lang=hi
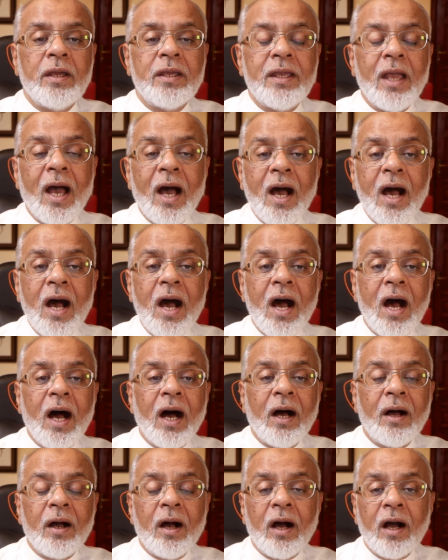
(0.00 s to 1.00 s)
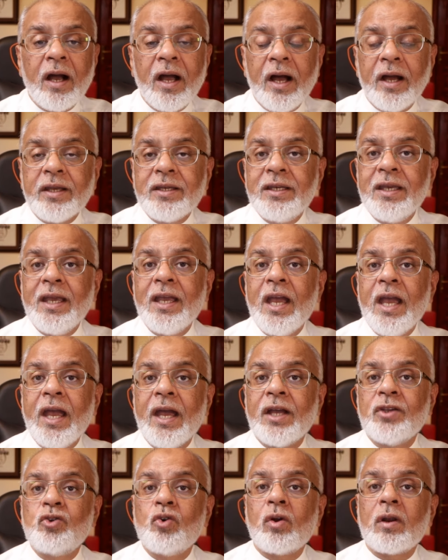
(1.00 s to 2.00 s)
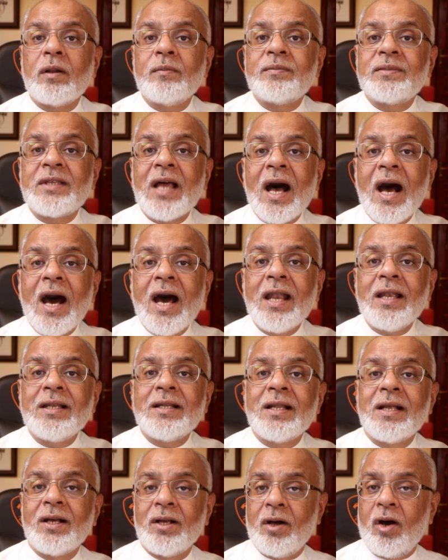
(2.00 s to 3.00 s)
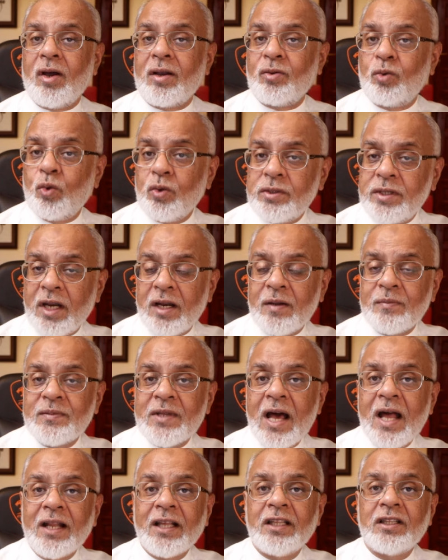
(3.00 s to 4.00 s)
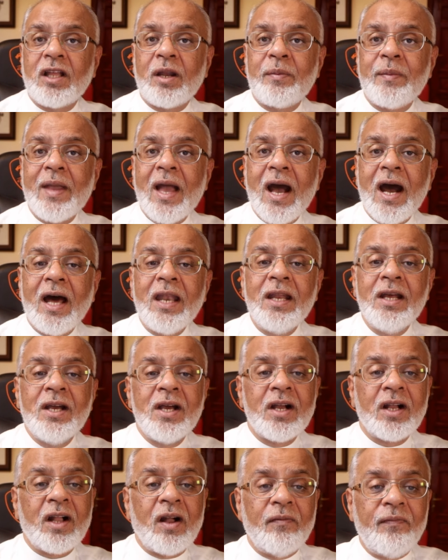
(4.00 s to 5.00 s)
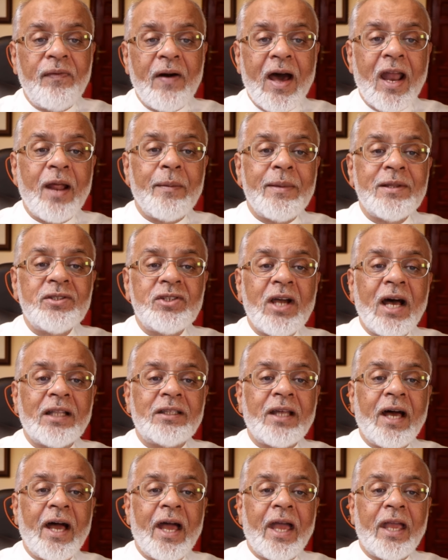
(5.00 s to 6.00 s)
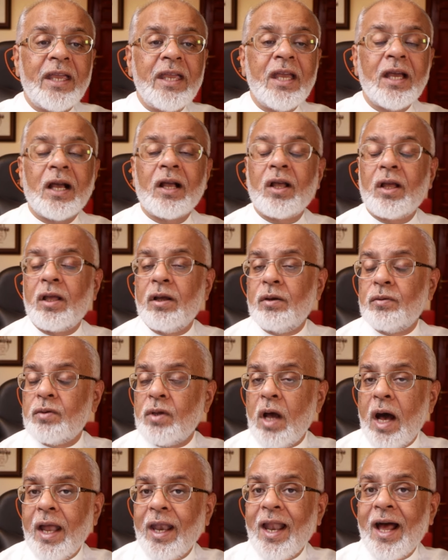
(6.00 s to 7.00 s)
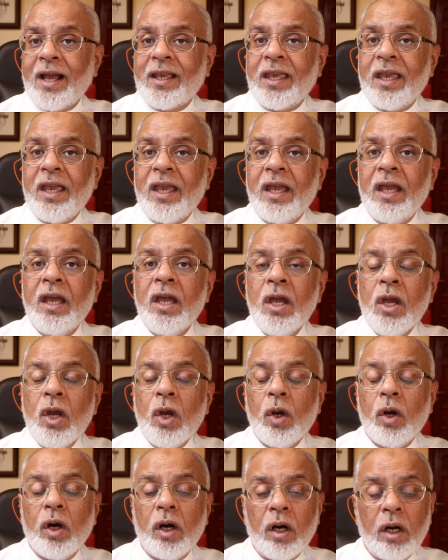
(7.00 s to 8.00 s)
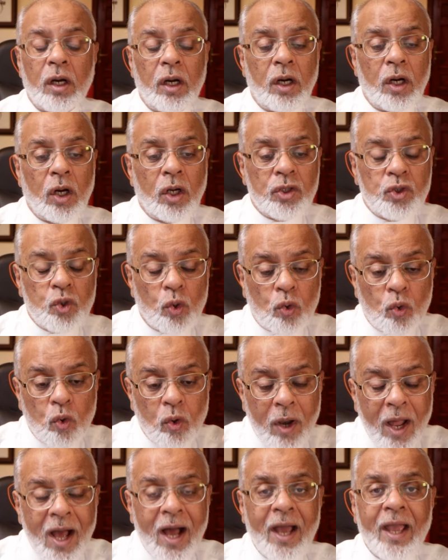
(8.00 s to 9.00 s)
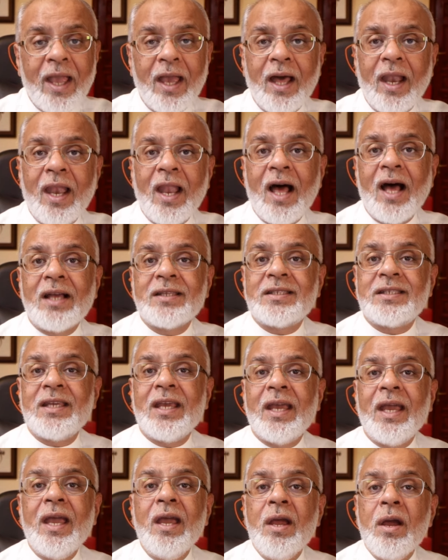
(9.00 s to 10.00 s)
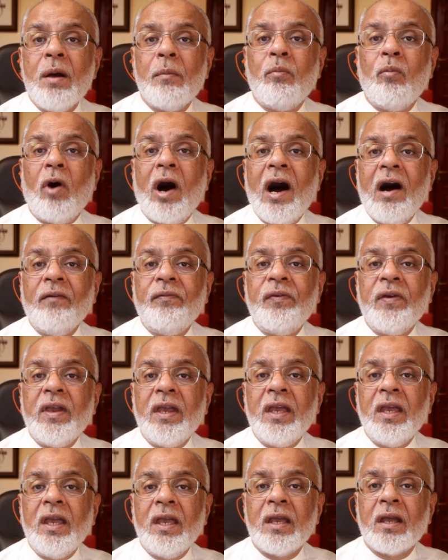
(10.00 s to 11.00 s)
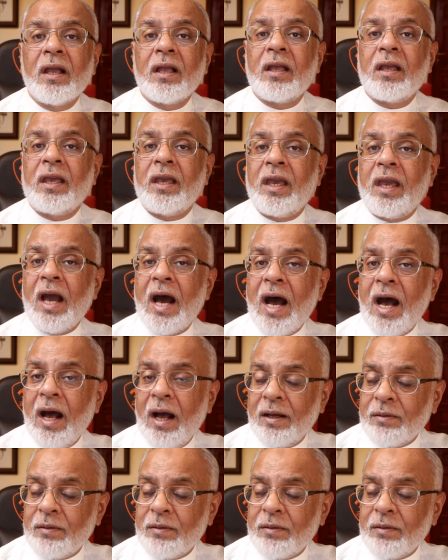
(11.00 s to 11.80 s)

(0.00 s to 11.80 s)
यहाँ ये जो रमज़ान और दूसरे रमज़ान के दरमियान कफ़ारा बन जाता है ये तो अल्लाह के जो गुनाह हैं अल्लाह से मुआफ़ी का